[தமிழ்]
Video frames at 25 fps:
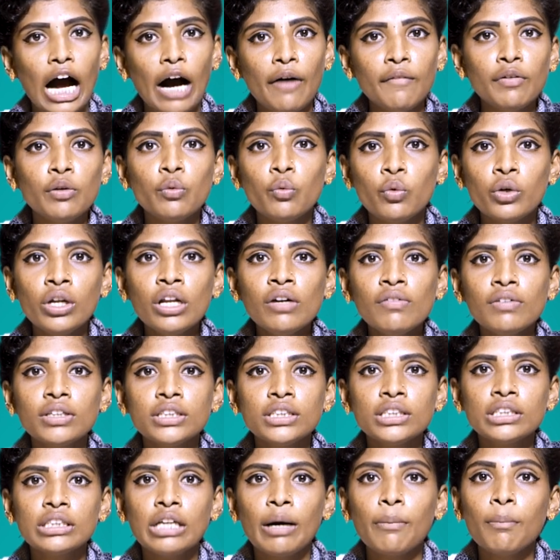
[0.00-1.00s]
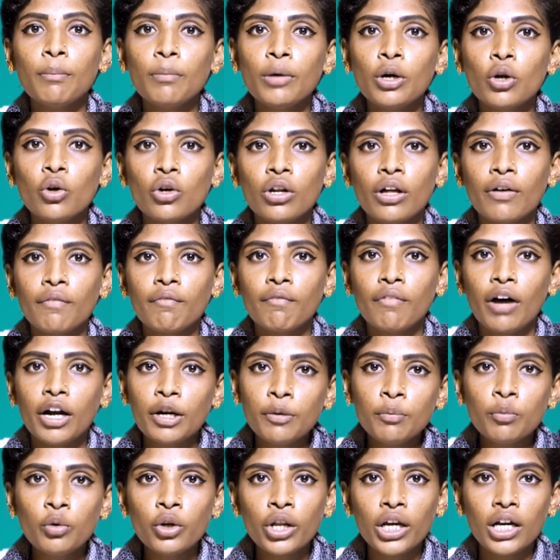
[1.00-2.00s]
அவள் உடல் வந்து நம்மளோட
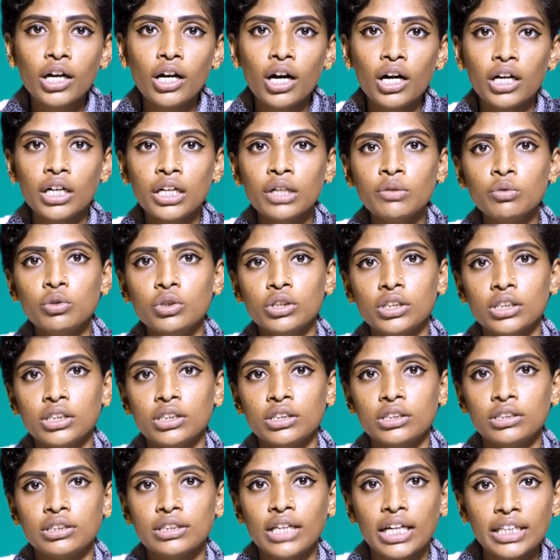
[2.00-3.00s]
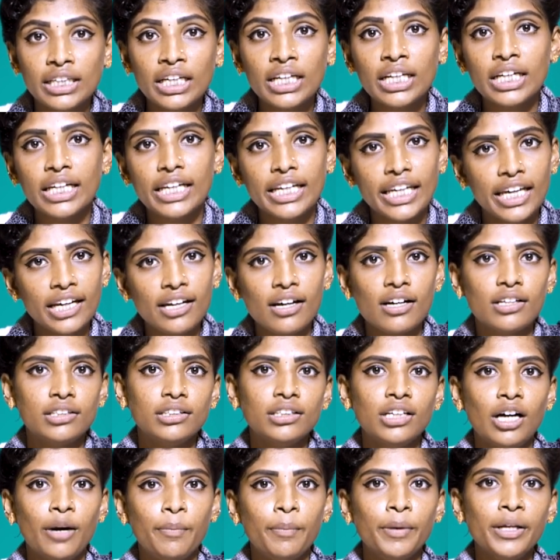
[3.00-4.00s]
வன்முறைக்கான ஒரு சதை
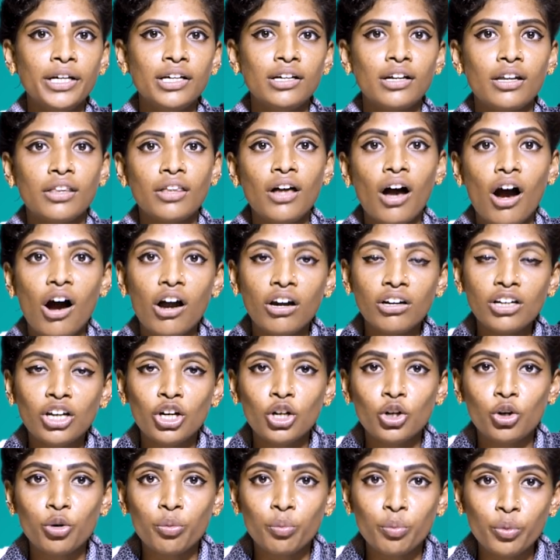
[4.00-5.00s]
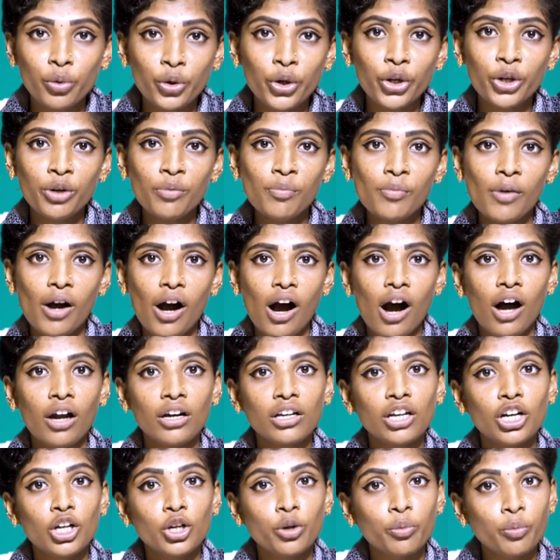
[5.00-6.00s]
கிடையாது அப்படிங்கிறது ஆண்களுக்கு புரியும்
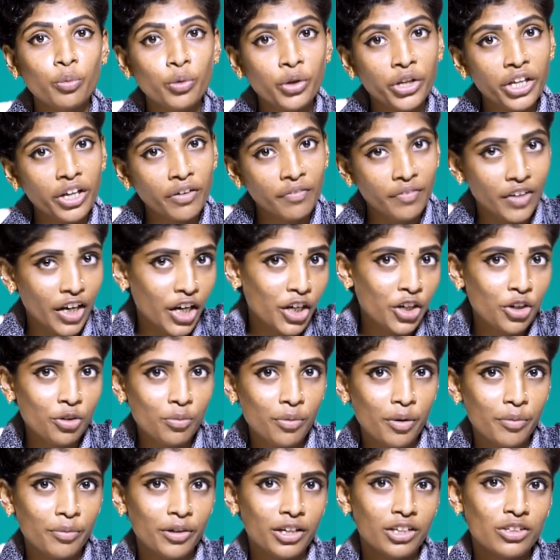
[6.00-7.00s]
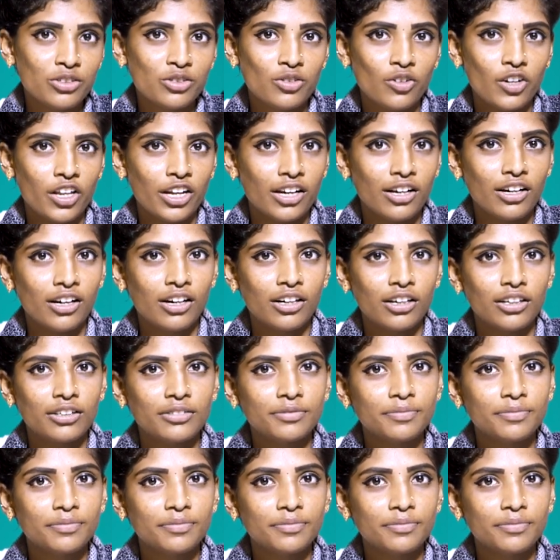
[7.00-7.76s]
ஆண்களுக்கு புரிய வேண்டும் அப்படின்னு சொல்லியிருக்காங்க